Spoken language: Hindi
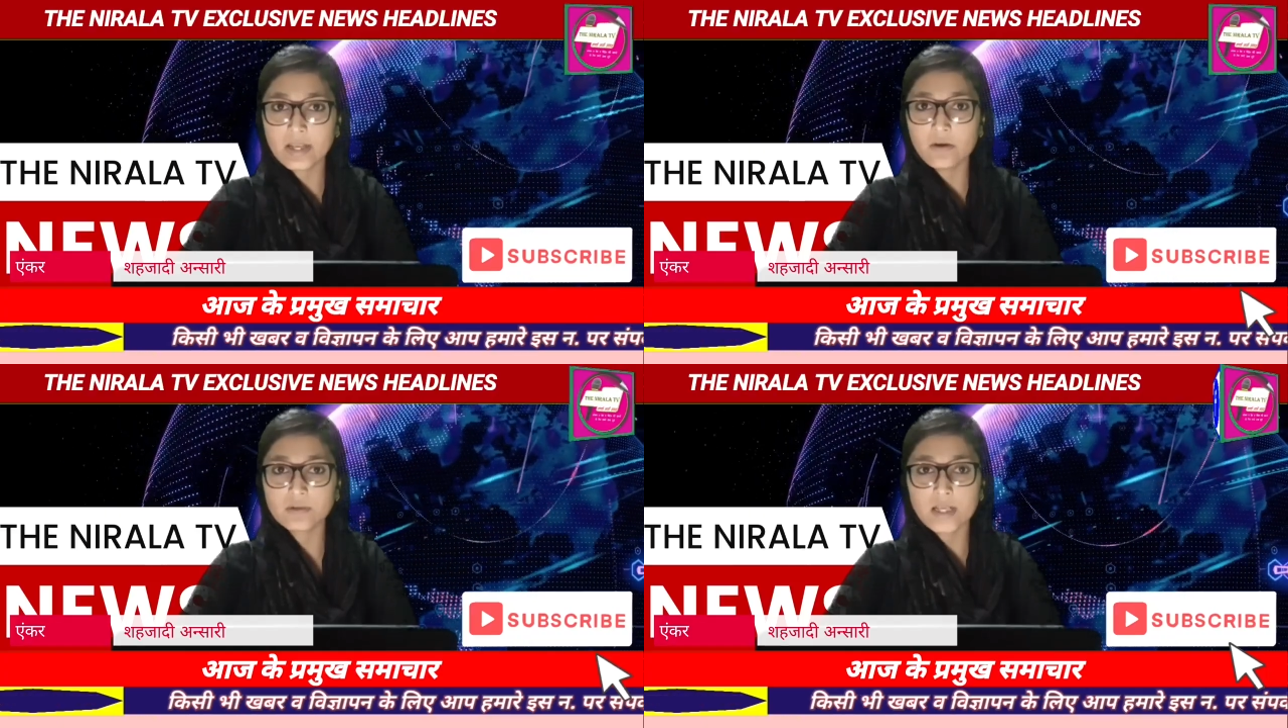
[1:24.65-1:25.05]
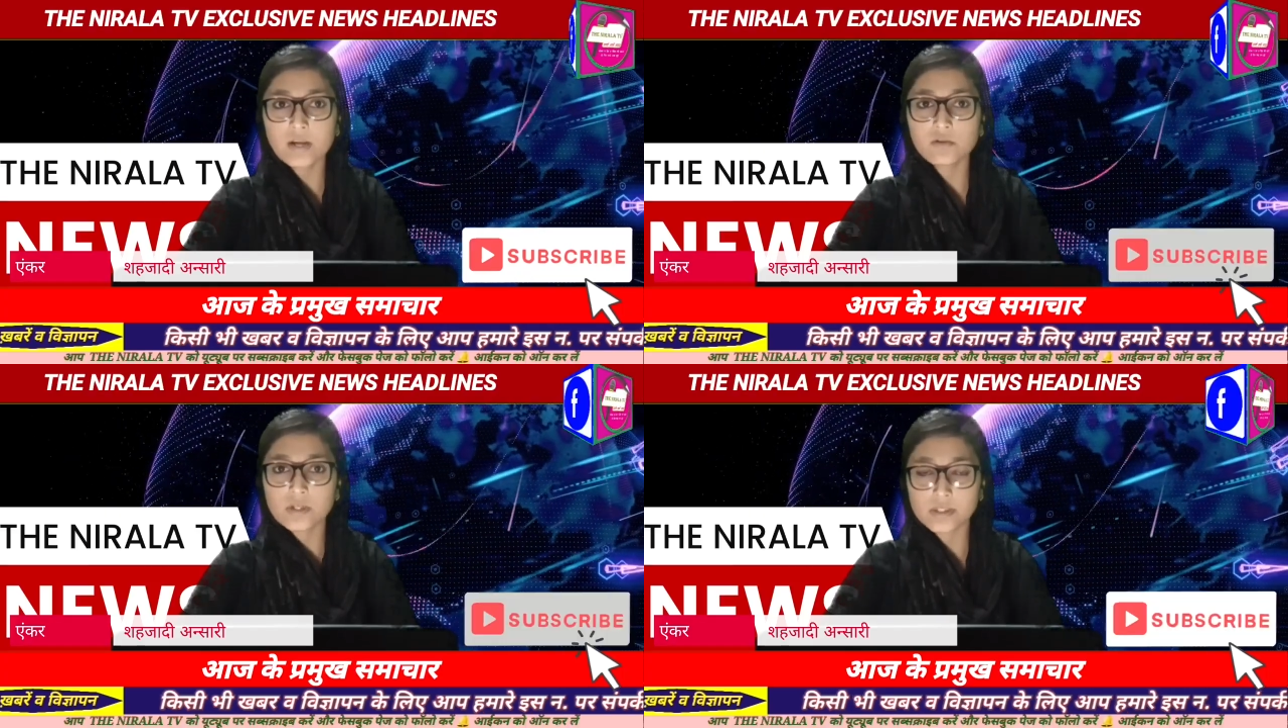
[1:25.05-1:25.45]
करें और
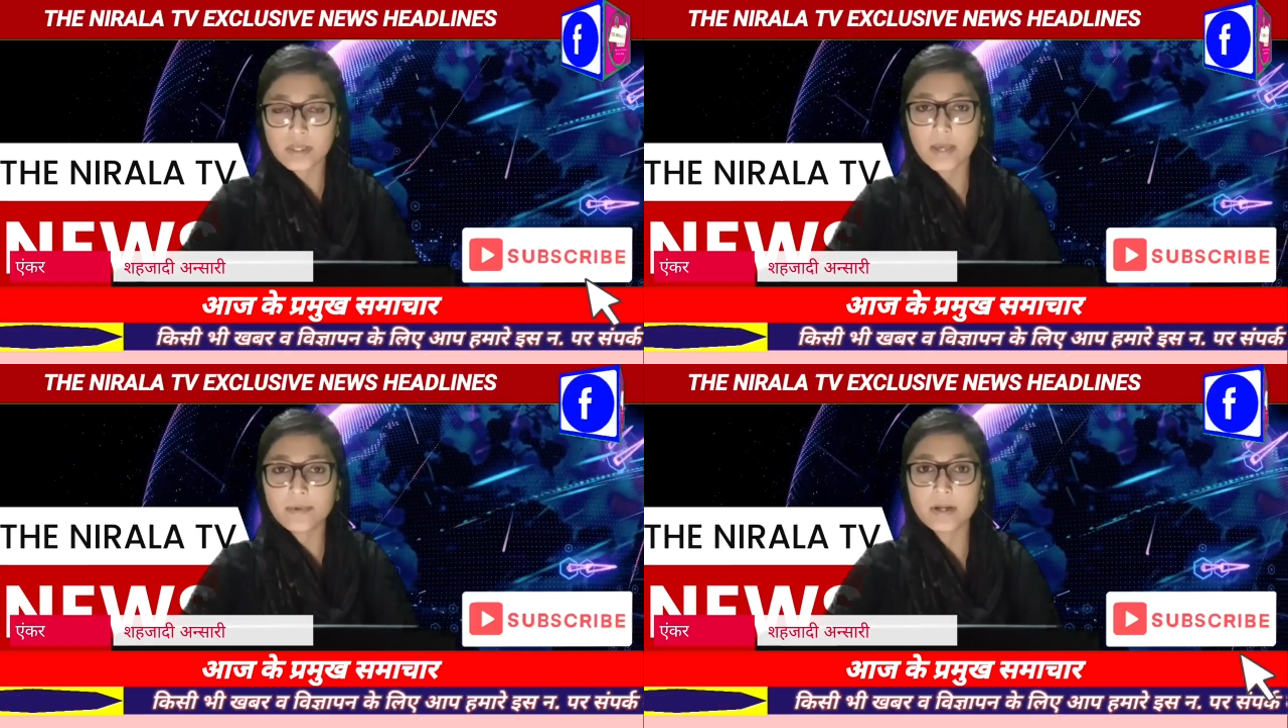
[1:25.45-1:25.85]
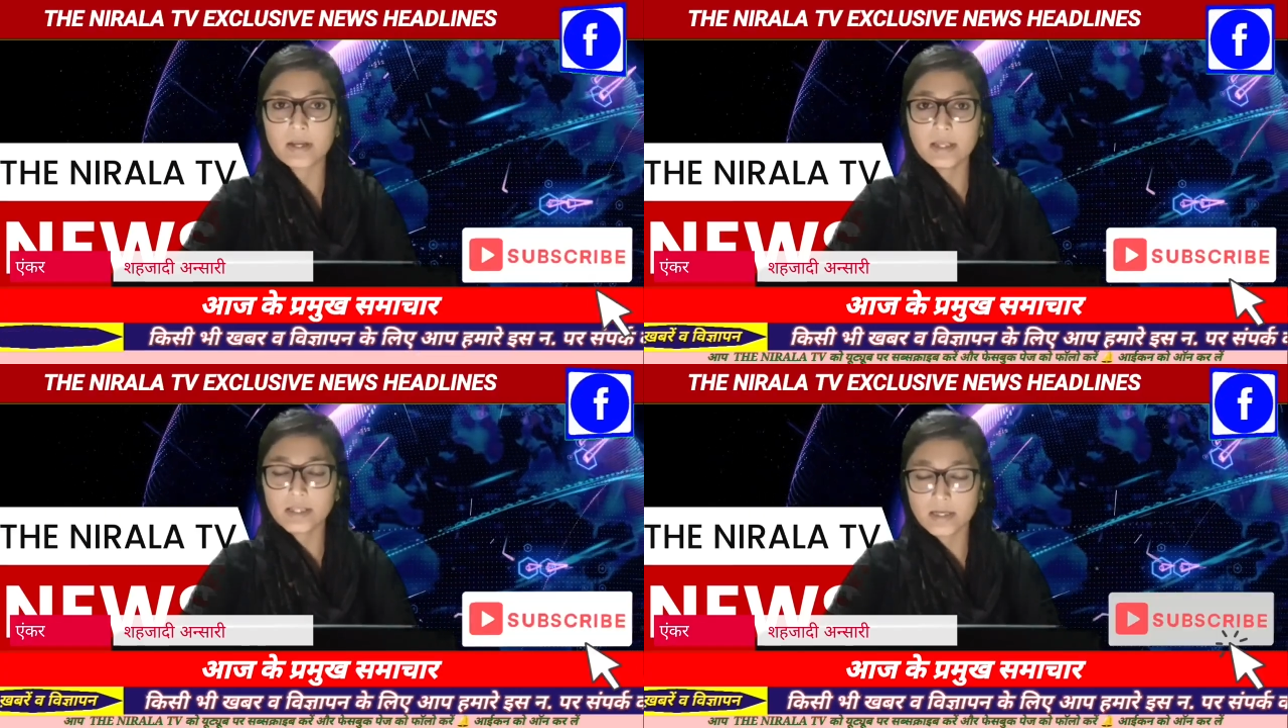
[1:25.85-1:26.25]
चैनल को सब्सक्राइब
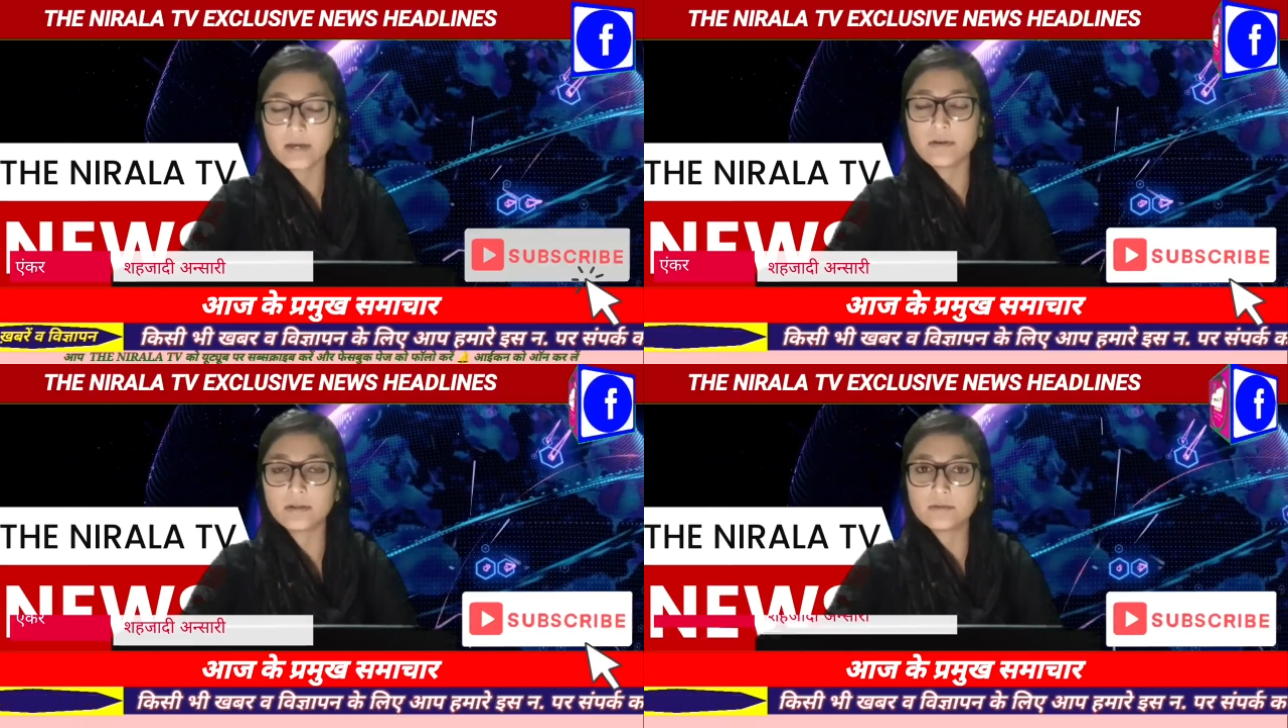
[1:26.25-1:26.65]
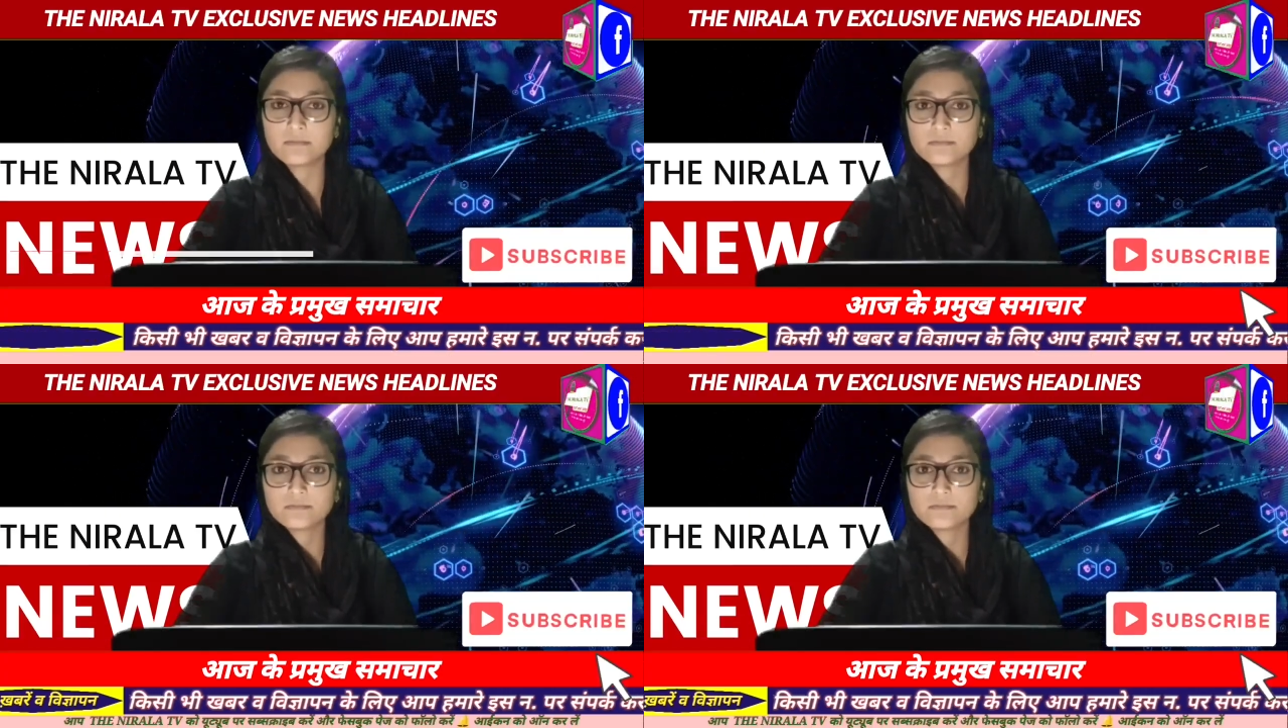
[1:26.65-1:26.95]
कर ले धन्यवाद